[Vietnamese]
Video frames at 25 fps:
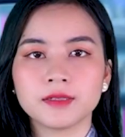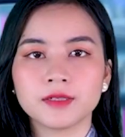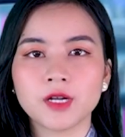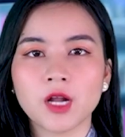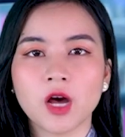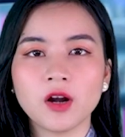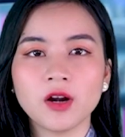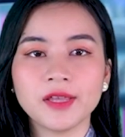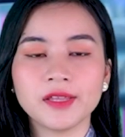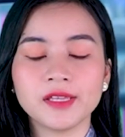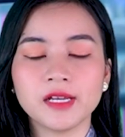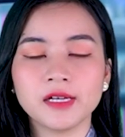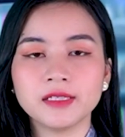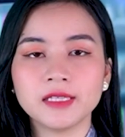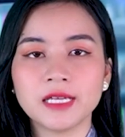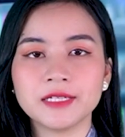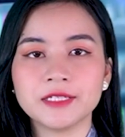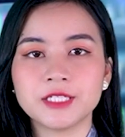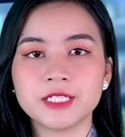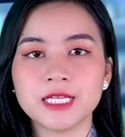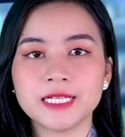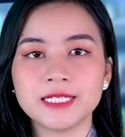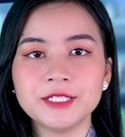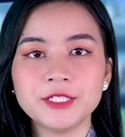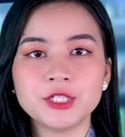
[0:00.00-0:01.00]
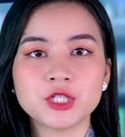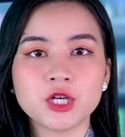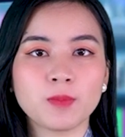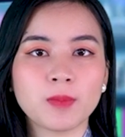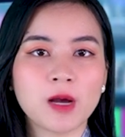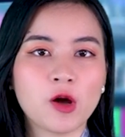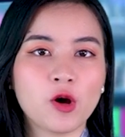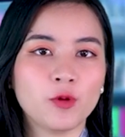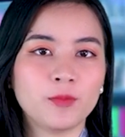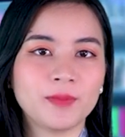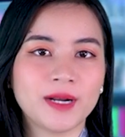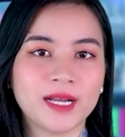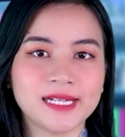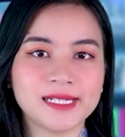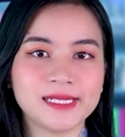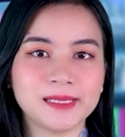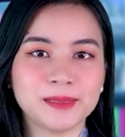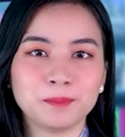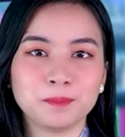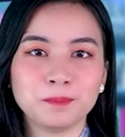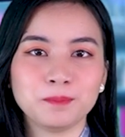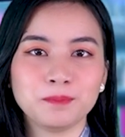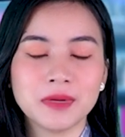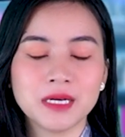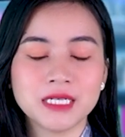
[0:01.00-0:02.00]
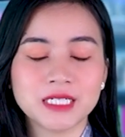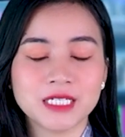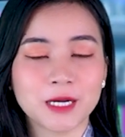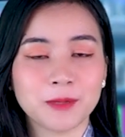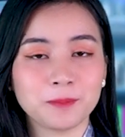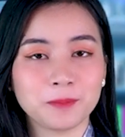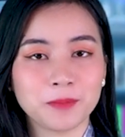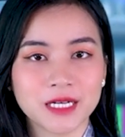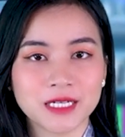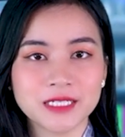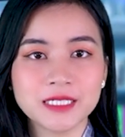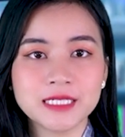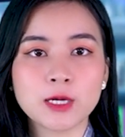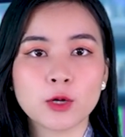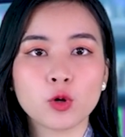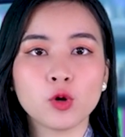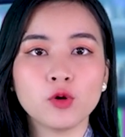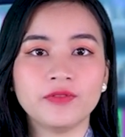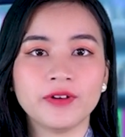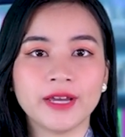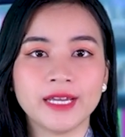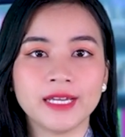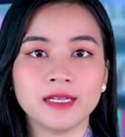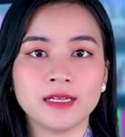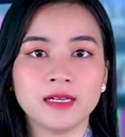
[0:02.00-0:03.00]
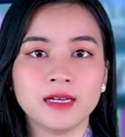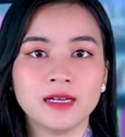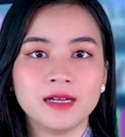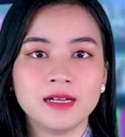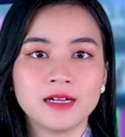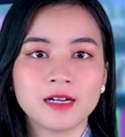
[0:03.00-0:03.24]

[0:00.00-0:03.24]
Đó là những tin chính trong ngày hôm nay. Bích Trâm kính chào quý vị.